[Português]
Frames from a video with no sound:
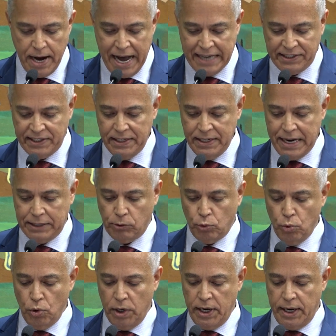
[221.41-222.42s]
a
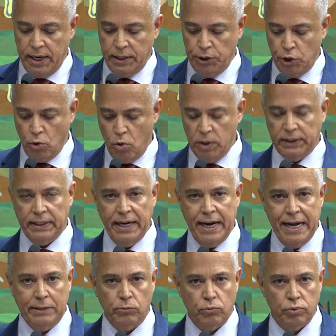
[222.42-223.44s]
assinatura de
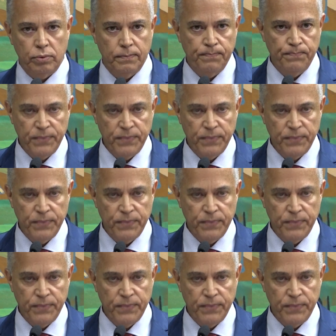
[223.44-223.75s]
contrato